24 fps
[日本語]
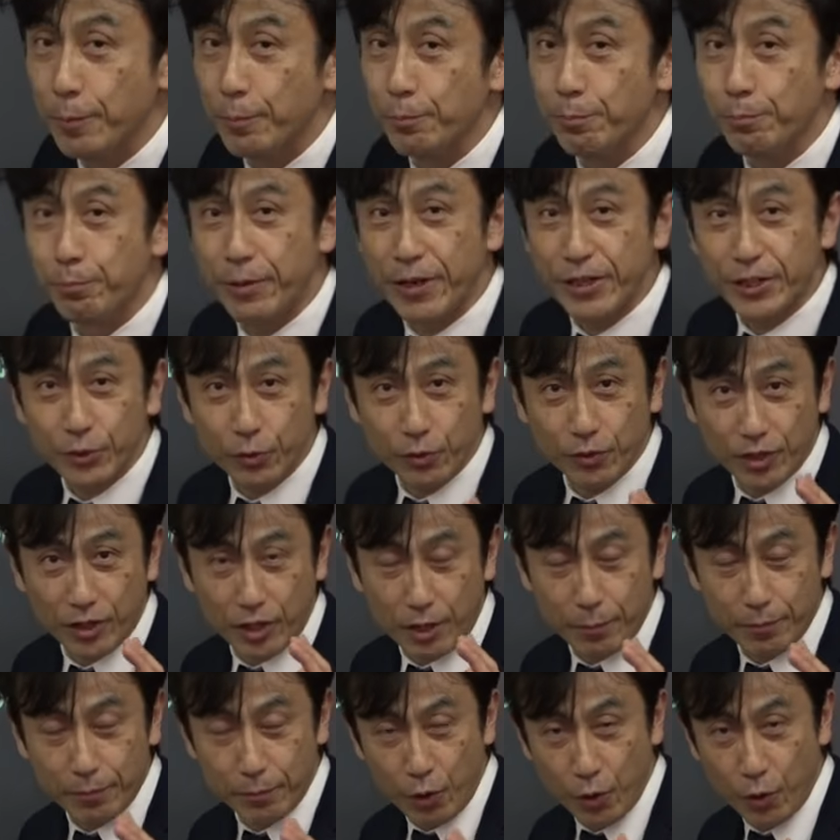べしをつけ
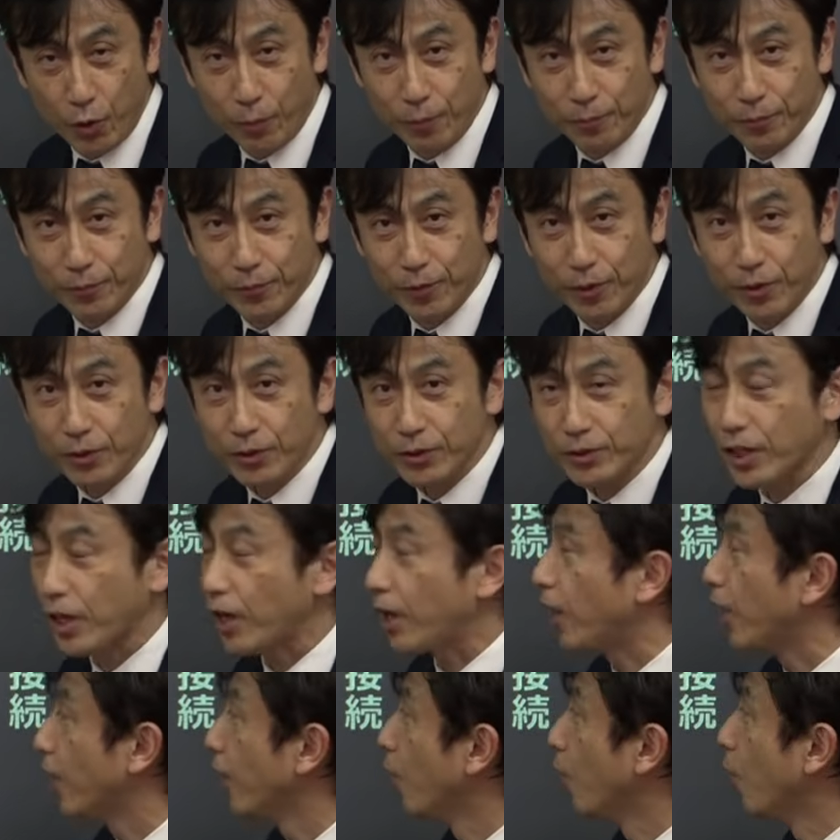てみよう。た
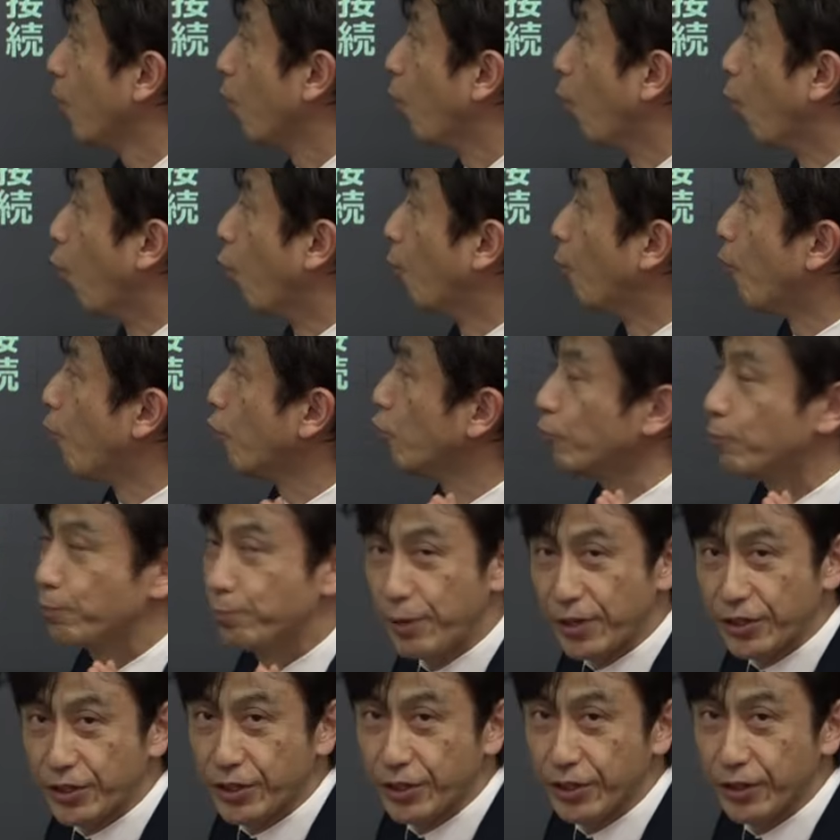だ思う
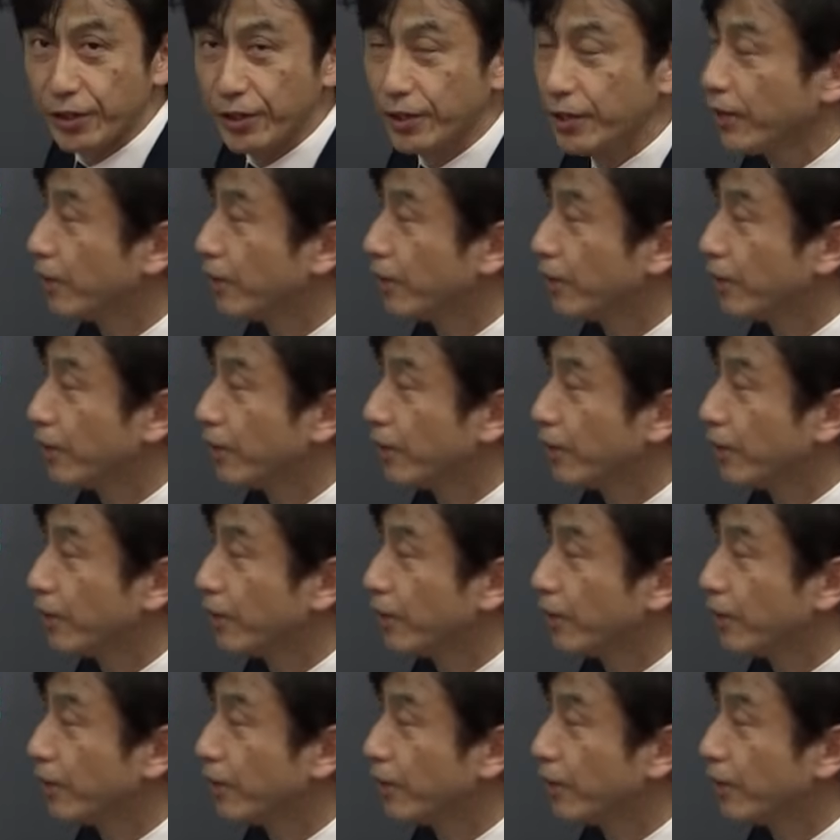べし、